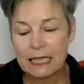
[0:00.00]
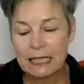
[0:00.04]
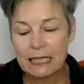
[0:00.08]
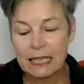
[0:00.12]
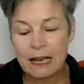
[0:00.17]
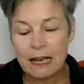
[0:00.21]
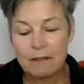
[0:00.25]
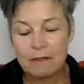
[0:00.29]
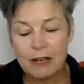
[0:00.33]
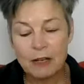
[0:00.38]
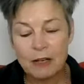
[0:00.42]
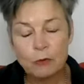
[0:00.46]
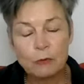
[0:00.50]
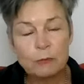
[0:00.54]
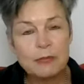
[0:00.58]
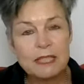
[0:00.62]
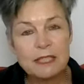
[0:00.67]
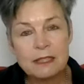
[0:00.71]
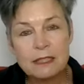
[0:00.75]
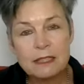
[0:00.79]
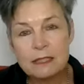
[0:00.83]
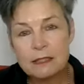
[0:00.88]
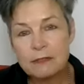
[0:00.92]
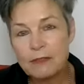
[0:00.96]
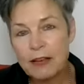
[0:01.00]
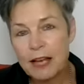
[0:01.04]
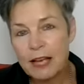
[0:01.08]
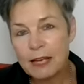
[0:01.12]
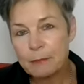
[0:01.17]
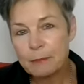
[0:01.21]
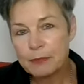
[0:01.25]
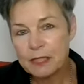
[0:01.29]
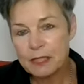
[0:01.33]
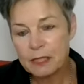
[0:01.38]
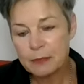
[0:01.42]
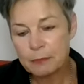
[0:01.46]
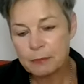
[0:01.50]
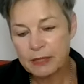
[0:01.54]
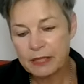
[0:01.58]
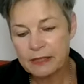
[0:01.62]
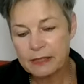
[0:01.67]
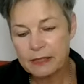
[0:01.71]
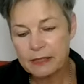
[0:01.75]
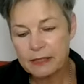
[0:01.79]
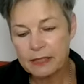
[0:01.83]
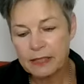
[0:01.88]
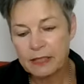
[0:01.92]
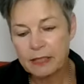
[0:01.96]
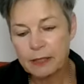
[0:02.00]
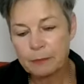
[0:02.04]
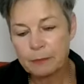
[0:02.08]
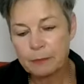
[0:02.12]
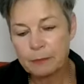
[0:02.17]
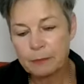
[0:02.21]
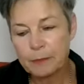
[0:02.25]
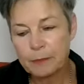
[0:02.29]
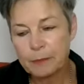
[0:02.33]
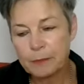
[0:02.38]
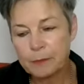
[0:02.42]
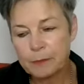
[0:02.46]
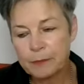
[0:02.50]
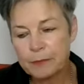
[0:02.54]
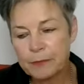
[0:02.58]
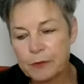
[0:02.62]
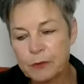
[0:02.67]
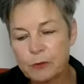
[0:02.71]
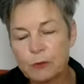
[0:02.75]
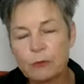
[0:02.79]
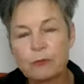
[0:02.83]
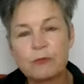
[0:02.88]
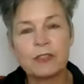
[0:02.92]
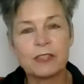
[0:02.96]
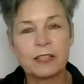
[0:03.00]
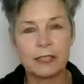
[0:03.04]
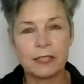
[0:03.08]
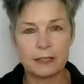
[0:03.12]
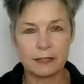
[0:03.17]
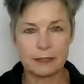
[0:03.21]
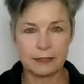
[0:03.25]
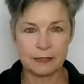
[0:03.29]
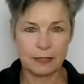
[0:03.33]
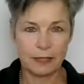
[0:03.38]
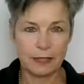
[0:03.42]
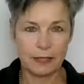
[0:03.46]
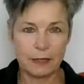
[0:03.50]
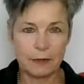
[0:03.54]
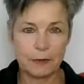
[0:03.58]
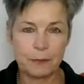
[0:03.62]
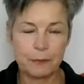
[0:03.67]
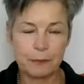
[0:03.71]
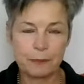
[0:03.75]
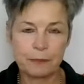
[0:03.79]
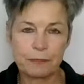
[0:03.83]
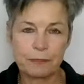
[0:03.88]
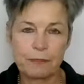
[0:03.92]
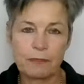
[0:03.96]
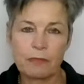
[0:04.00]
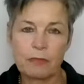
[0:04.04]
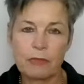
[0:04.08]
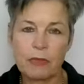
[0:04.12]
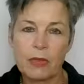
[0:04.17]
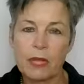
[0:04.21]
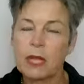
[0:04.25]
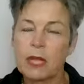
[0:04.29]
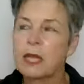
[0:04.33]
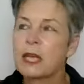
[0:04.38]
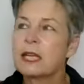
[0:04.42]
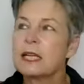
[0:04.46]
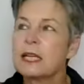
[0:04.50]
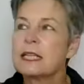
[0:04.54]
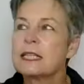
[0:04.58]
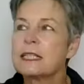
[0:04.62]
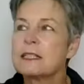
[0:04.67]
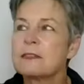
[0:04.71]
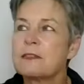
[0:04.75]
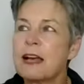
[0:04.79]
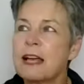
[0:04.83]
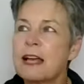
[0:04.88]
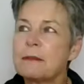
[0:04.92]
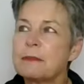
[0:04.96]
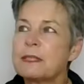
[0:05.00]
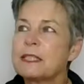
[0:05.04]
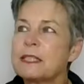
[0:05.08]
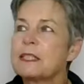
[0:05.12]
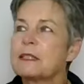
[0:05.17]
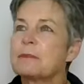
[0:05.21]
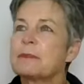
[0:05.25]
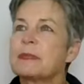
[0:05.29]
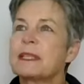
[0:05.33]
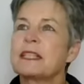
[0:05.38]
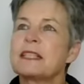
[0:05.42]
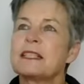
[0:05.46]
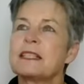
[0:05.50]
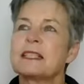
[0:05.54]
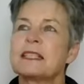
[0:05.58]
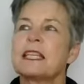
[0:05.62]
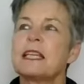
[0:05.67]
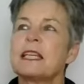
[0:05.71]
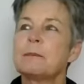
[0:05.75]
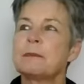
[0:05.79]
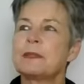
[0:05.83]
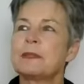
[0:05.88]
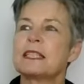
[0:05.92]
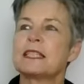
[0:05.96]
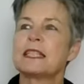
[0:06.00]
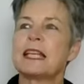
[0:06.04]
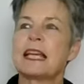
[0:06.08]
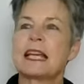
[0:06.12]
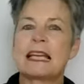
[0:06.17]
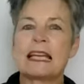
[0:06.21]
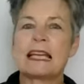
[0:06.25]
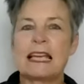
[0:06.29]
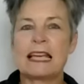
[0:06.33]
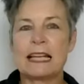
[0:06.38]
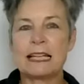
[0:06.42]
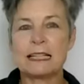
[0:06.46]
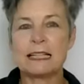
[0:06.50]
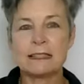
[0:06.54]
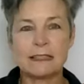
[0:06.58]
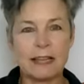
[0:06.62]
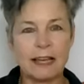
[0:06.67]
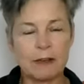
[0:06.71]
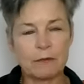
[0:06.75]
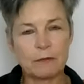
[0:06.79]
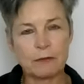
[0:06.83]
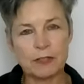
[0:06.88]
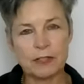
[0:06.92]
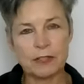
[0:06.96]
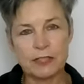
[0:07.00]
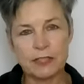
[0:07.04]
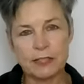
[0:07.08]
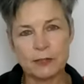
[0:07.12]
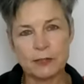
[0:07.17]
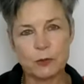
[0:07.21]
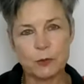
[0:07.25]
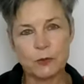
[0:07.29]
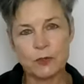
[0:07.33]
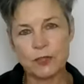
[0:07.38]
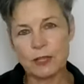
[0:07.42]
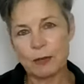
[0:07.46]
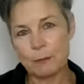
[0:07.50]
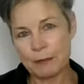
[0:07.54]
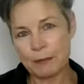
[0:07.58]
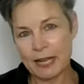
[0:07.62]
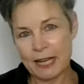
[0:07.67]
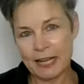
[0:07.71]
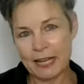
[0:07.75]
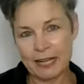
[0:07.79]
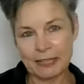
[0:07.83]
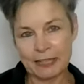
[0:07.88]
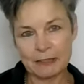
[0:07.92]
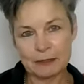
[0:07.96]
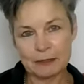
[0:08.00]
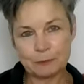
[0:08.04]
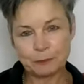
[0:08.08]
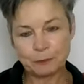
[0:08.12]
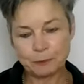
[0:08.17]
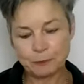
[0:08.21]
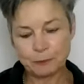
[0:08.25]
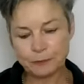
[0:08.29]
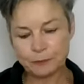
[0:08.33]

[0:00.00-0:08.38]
Ja, warum ist das weibliche Prinzip so wichtig? Das weibliche Prinzip, das erkennt einfach die Zusammenhänge.